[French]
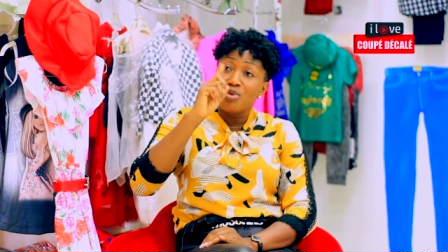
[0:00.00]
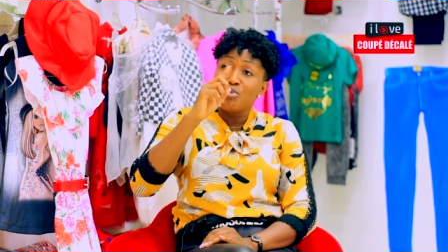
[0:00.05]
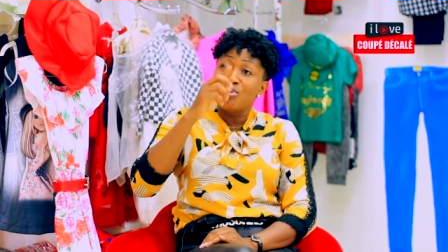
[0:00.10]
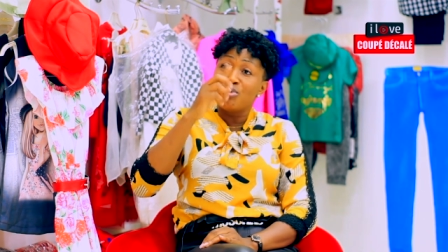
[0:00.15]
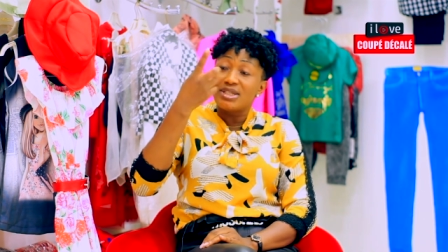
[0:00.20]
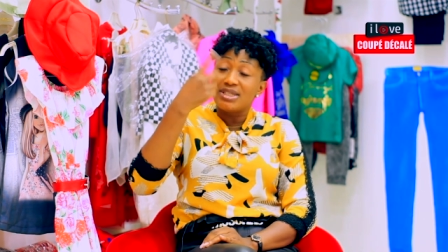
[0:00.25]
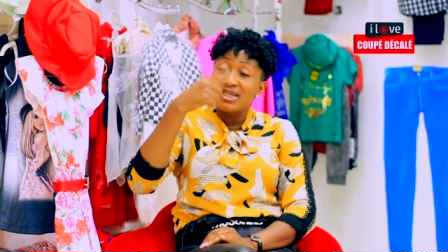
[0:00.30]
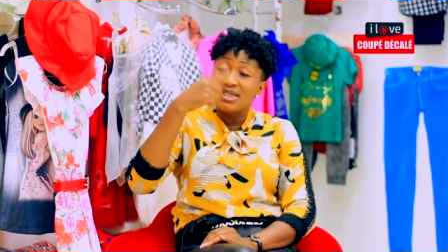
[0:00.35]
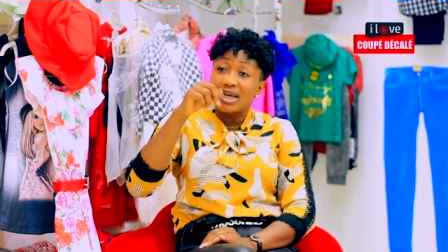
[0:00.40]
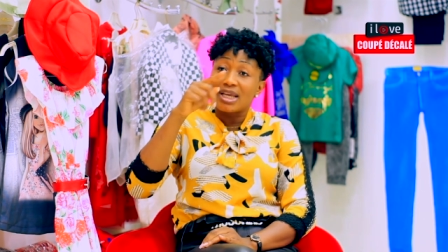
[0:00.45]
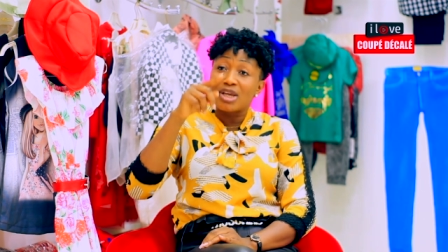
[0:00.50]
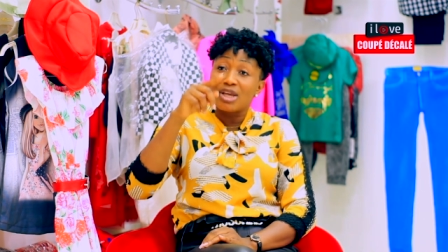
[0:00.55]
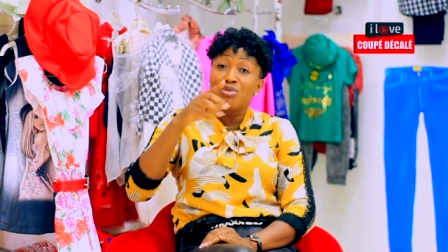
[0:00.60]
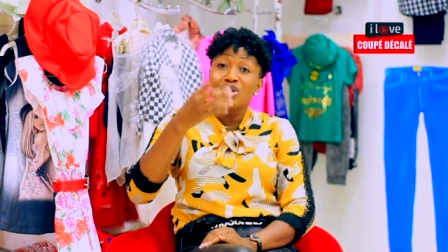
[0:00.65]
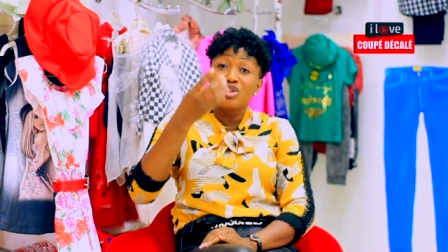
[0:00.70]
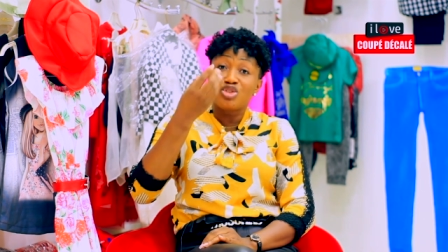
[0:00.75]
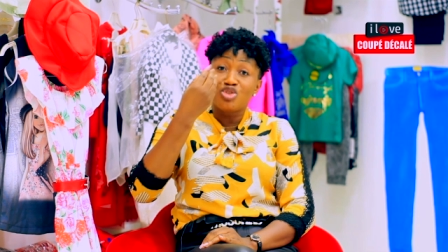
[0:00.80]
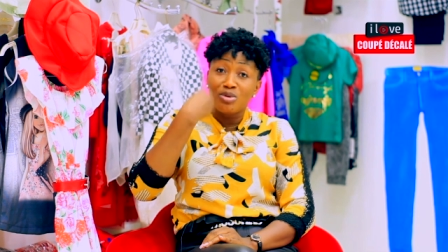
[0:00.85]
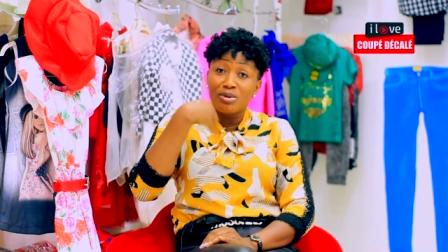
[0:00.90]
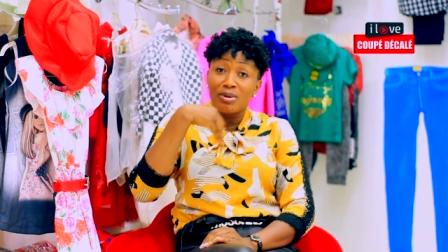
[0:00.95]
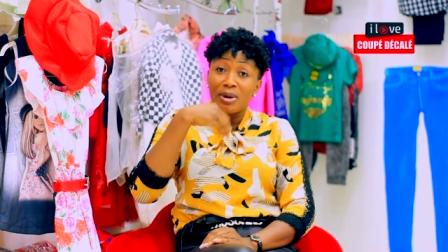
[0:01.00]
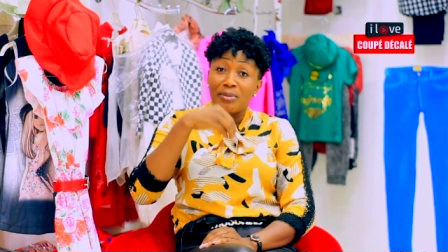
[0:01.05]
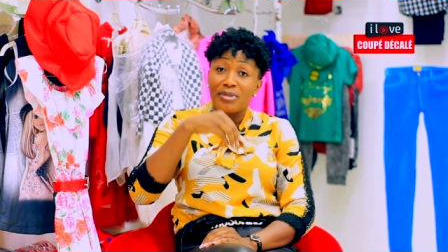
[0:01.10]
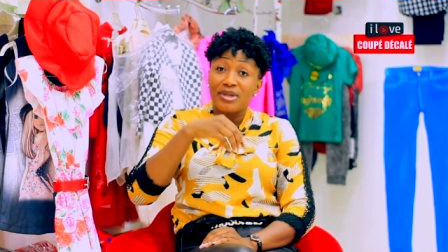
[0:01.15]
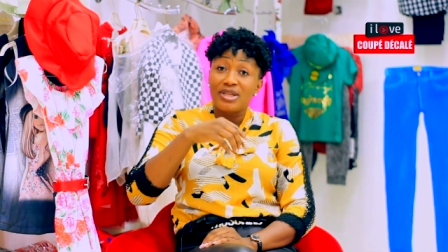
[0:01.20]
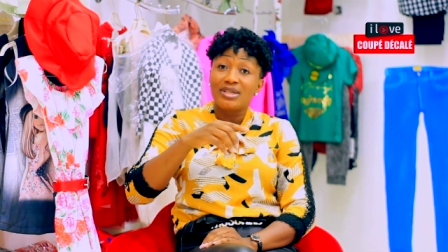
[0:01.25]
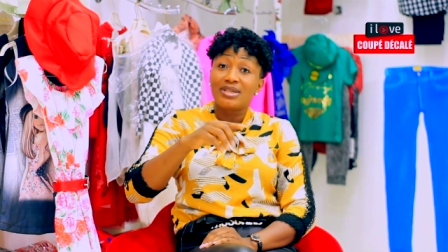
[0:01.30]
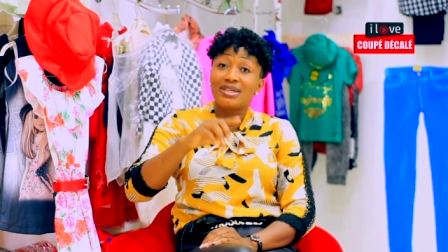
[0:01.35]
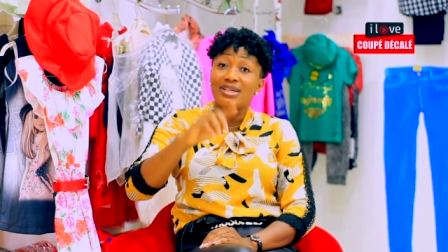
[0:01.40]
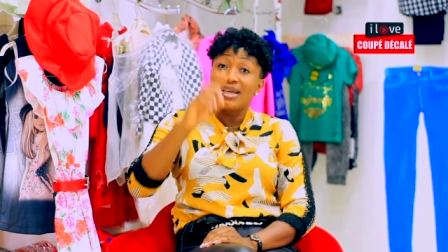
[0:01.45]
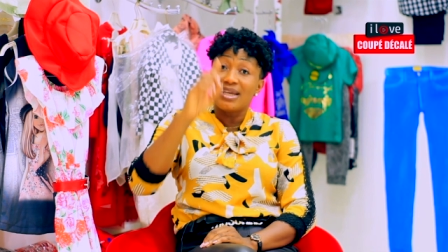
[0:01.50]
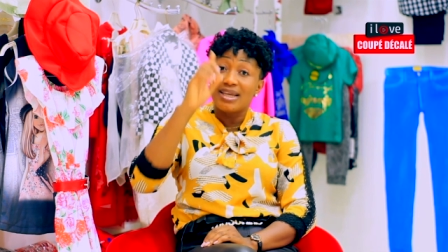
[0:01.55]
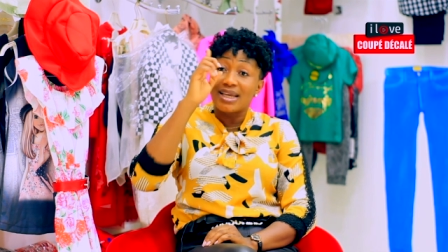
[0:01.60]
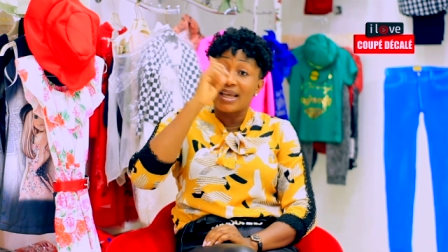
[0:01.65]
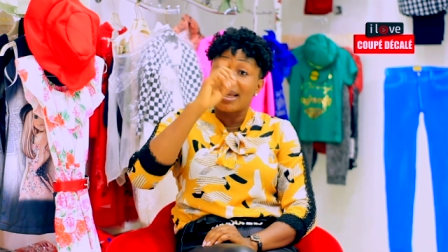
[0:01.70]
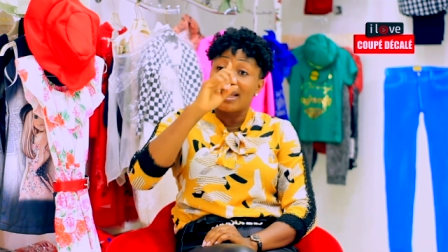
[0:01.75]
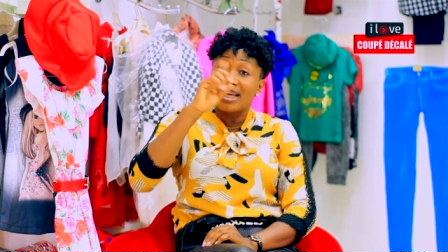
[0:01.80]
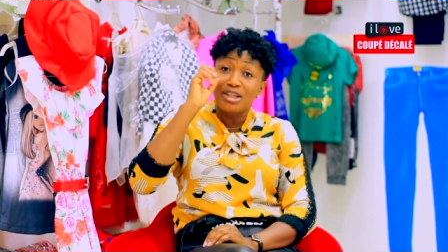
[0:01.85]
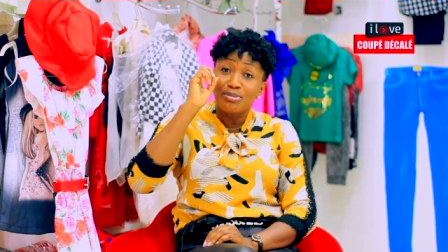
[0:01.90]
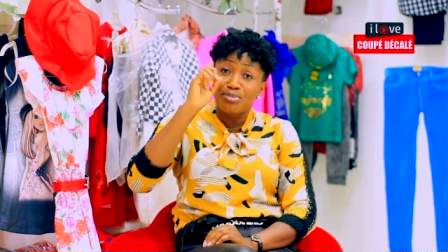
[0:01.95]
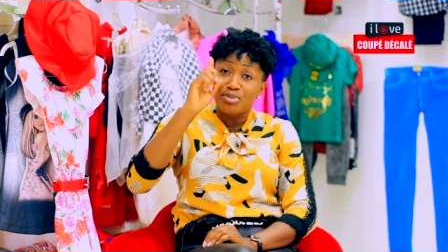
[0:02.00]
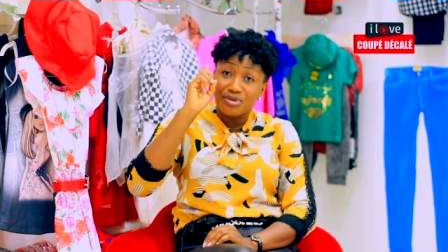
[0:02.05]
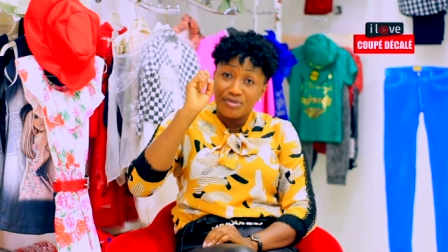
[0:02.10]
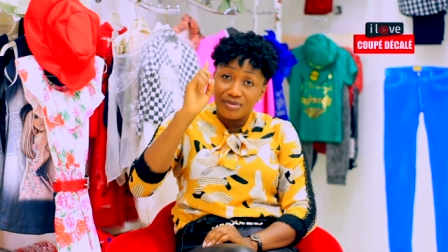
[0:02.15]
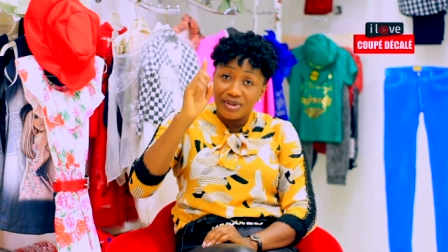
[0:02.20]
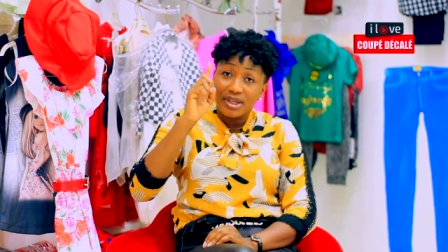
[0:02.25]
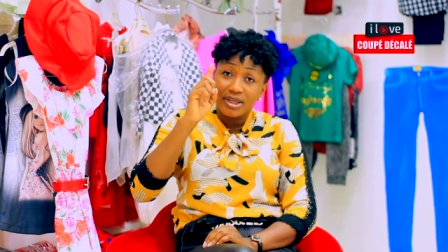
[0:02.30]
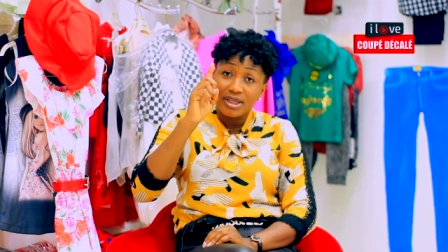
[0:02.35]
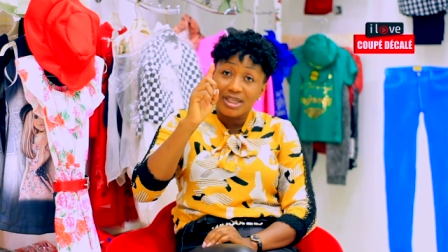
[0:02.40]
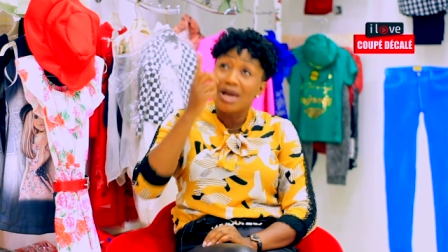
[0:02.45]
ou bien s'il y a quelqu'un qui m'a béni, qu'il y a une guette privée,